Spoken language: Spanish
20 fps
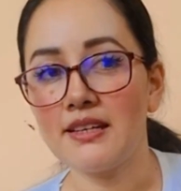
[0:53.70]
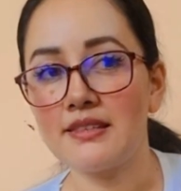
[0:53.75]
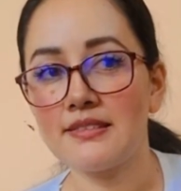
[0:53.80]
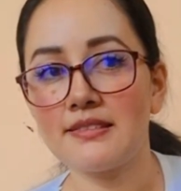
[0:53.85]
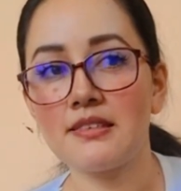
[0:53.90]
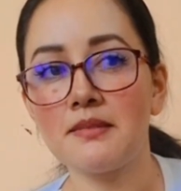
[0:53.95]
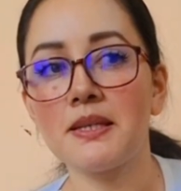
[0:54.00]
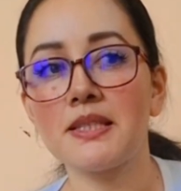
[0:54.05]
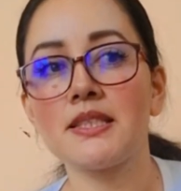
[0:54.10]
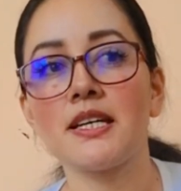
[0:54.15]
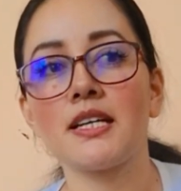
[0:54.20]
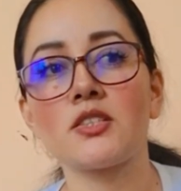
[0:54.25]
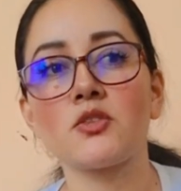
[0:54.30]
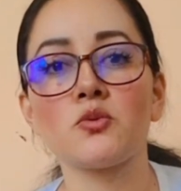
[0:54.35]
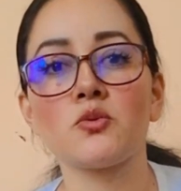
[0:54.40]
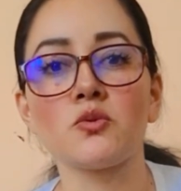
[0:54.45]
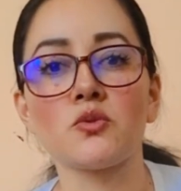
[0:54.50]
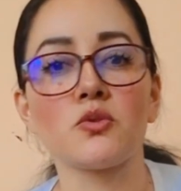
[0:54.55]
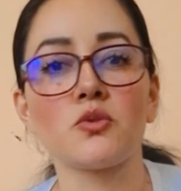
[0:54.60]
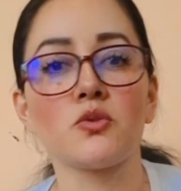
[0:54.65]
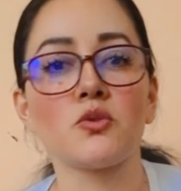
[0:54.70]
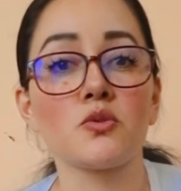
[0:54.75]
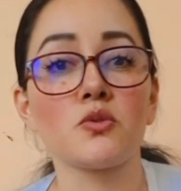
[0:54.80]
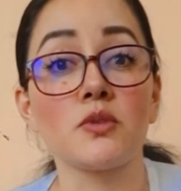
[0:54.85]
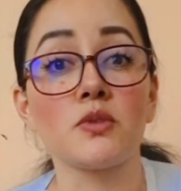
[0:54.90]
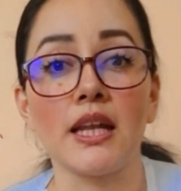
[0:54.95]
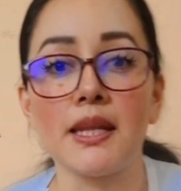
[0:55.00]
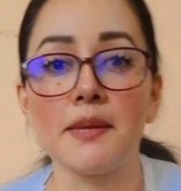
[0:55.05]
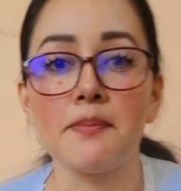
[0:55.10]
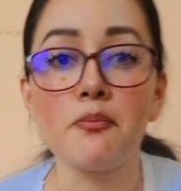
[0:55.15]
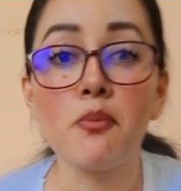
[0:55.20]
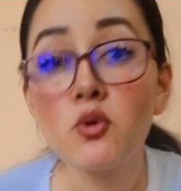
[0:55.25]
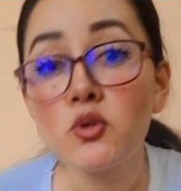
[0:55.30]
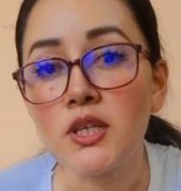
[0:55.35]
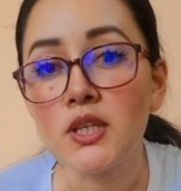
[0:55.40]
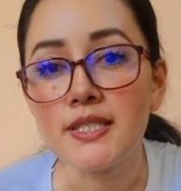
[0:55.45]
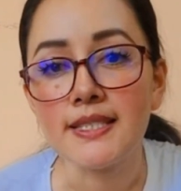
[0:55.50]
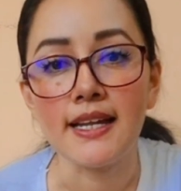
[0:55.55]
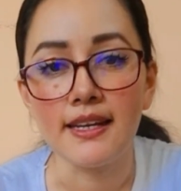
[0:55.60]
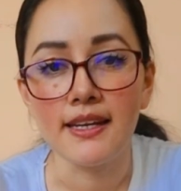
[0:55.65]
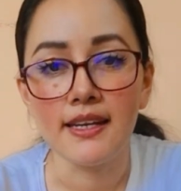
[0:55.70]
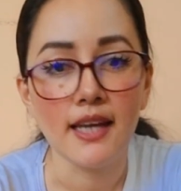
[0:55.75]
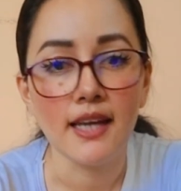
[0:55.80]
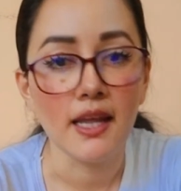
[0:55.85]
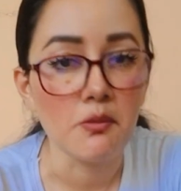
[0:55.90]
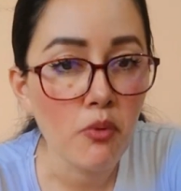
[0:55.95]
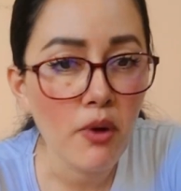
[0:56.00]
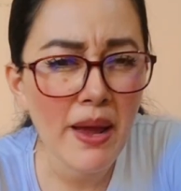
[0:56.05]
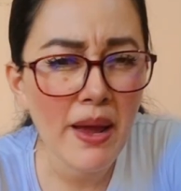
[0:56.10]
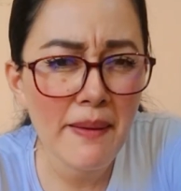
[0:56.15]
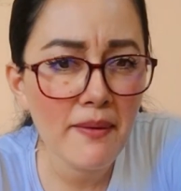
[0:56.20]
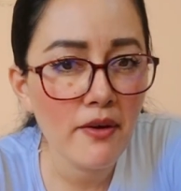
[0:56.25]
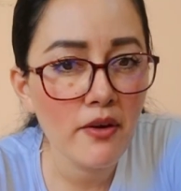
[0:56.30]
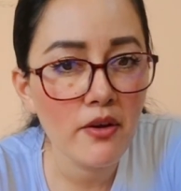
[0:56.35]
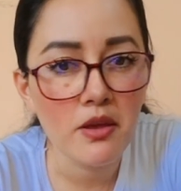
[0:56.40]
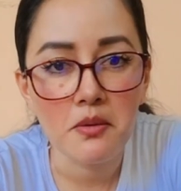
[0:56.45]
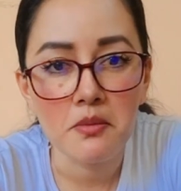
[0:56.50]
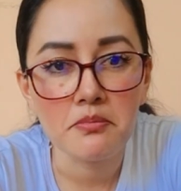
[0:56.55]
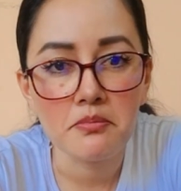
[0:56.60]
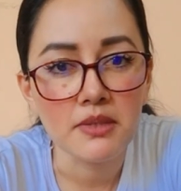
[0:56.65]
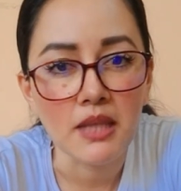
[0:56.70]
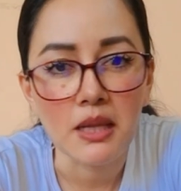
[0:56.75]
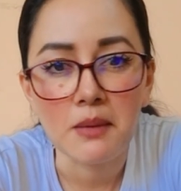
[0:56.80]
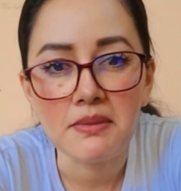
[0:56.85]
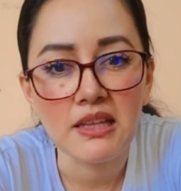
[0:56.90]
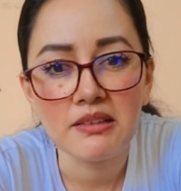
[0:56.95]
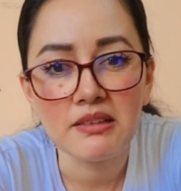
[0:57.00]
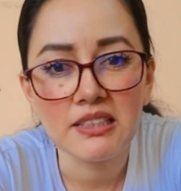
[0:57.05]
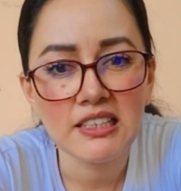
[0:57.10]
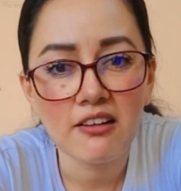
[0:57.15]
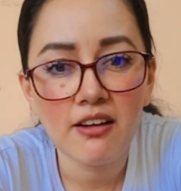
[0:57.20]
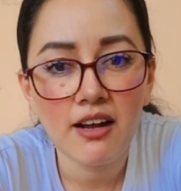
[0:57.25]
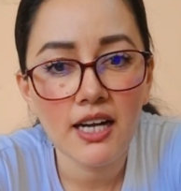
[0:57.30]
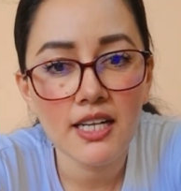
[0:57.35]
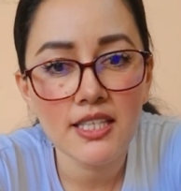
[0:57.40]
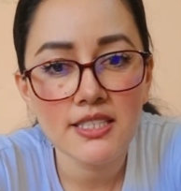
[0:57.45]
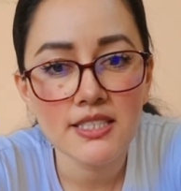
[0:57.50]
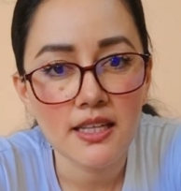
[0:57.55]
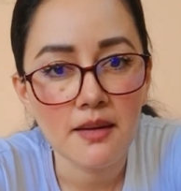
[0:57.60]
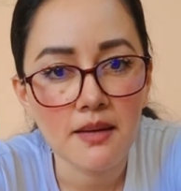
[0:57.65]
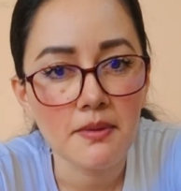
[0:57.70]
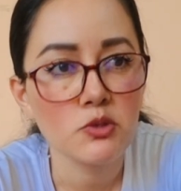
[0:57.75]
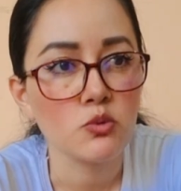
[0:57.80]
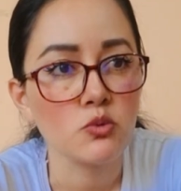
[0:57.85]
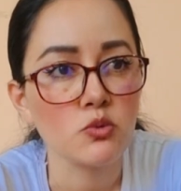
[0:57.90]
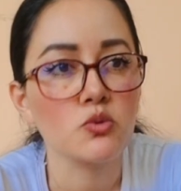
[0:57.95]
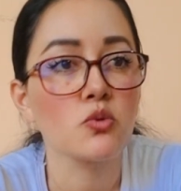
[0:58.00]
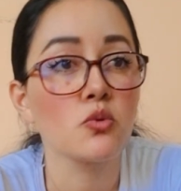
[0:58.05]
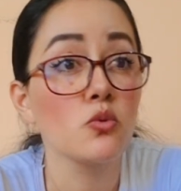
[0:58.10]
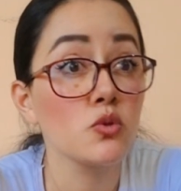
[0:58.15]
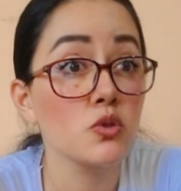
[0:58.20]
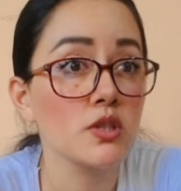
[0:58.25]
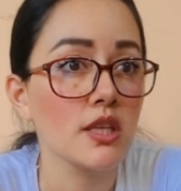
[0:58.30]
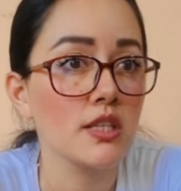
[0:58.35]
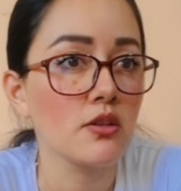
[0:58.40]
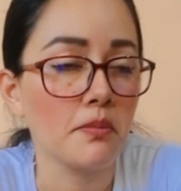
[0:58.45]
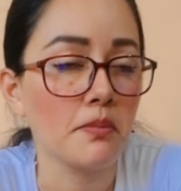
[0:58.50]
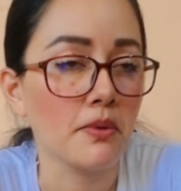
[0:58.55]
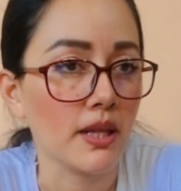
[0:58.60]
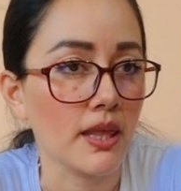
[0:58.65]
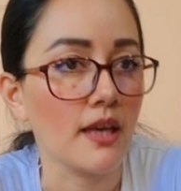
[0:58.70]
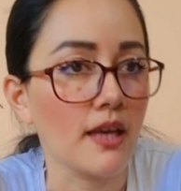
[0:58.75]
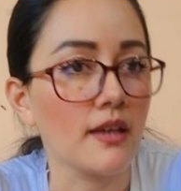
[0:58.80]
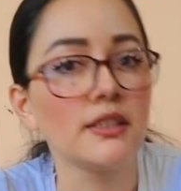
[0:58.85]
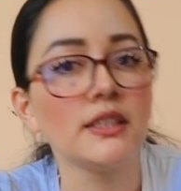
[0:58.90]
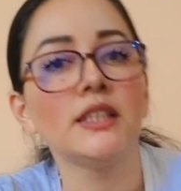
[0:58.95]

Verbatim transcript: se iba a echar sus, sus al, pueblo y terminaba de trabajar y se daba su, gustito por allá.